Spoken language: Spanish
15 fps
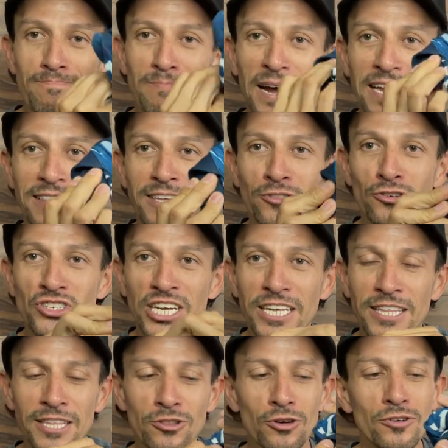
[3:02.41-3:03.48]
paquetito
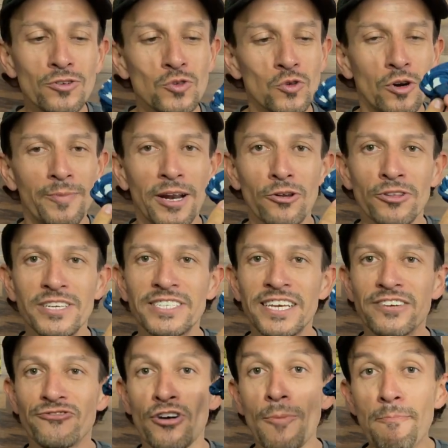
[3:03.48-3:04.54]
chiquitito, su nombre lo dice,
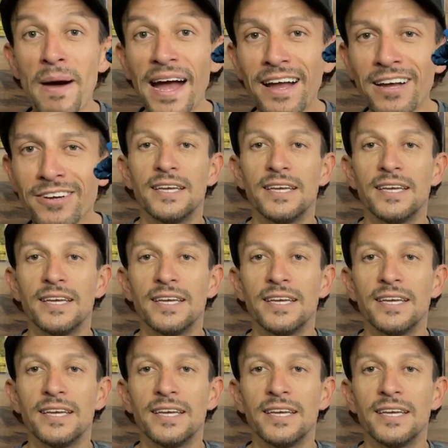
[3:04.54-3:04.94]
es Run Pack.